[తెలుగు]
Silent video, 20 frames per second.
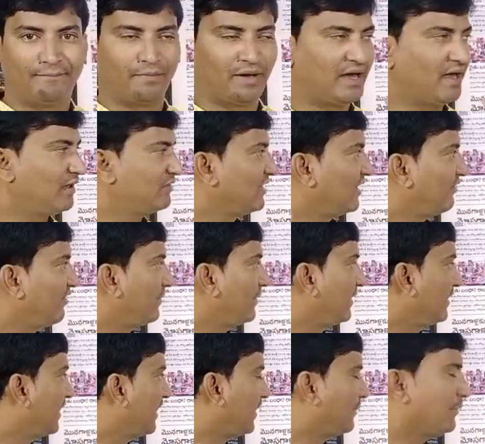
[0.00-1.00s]
మా సర్వే
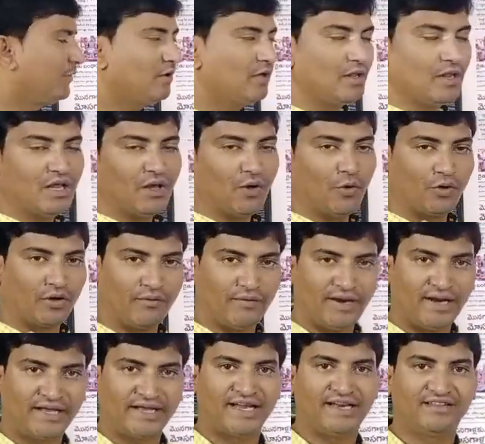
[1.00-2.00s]
ప్రకారము
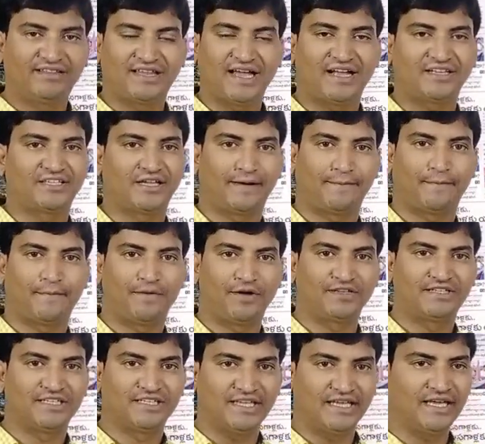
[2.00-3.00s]
ఒకవేళ గెలిస్తే
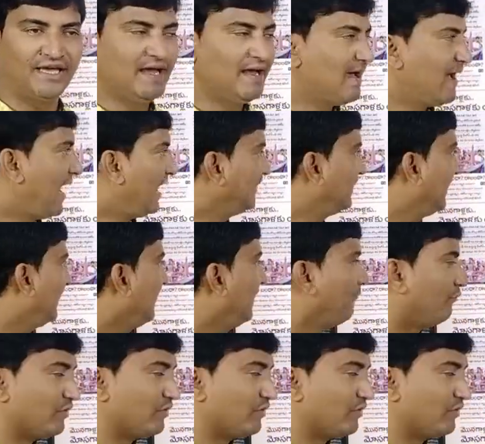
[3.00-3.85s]
ఆశ్చర్యపోవాల్సిందే అయితే